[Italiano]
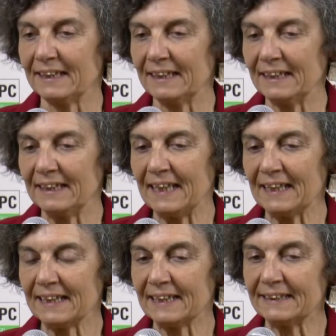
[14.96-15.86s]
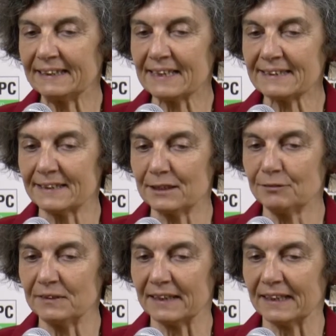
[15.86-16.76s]
eh, la legalità
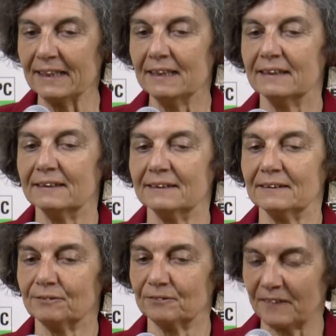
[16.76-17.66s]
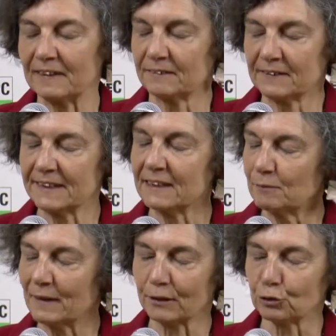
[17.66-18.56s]
significa eh, far sì che
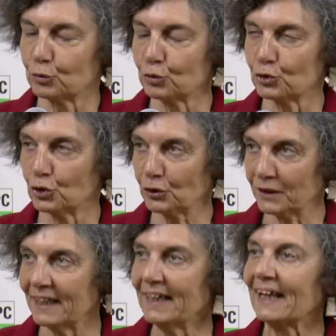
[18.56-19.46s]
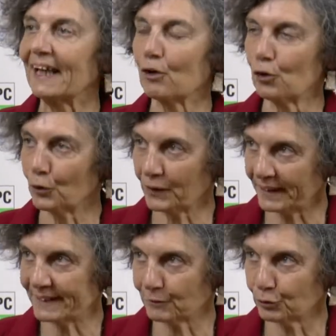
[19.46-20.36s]
il mercato funzioni, che la
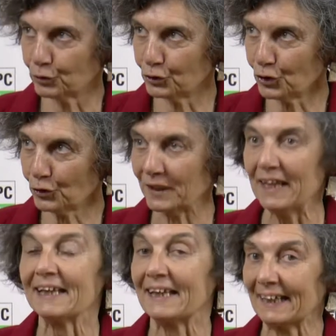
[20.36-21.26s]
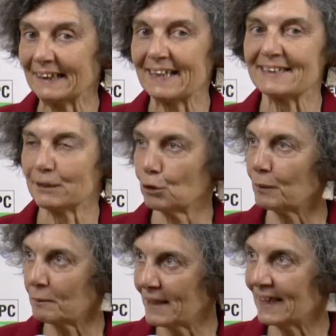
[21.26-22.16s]
concorrenza funzioni, che in realtà siano
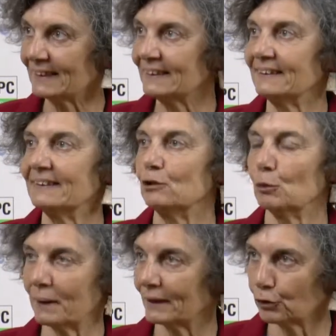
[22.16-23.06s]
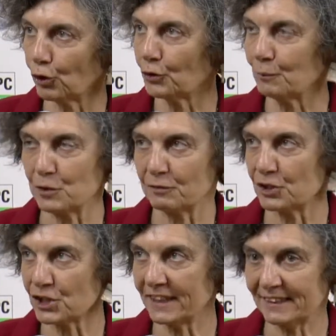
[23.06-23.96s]
premiati gli operatori più
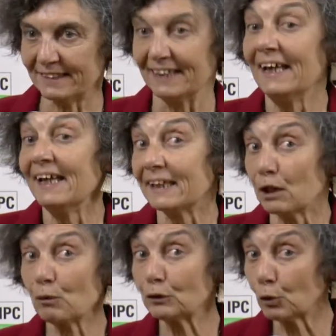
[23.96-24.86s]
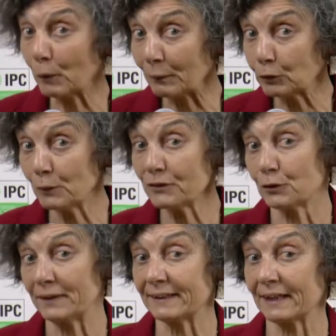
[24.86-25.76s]
efficienti e che quando, quando
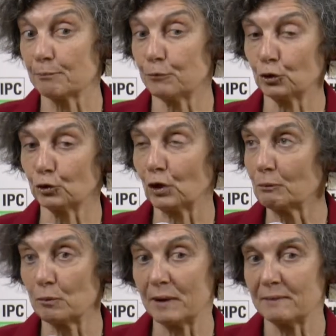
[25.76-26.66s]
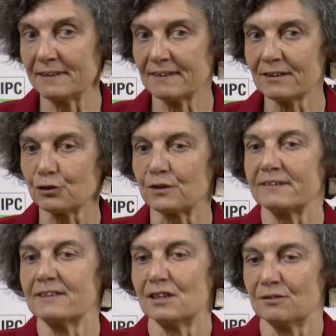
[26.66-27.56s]
questo entra in rapporto con la pubblica amministrazione
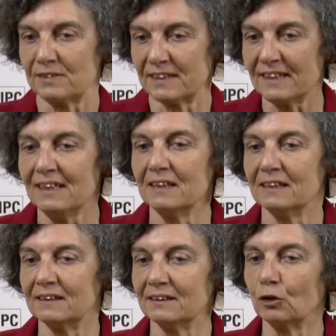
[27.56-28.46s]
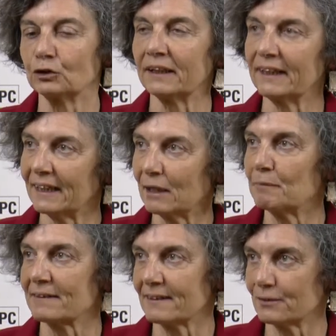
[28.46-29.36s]
significa eh, ottenere
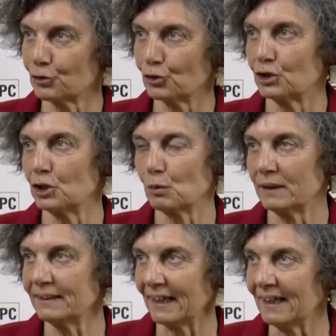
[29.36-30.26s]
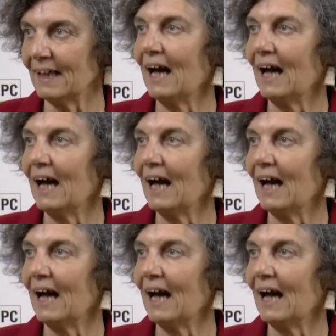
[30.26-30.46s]
prestazioni di qualità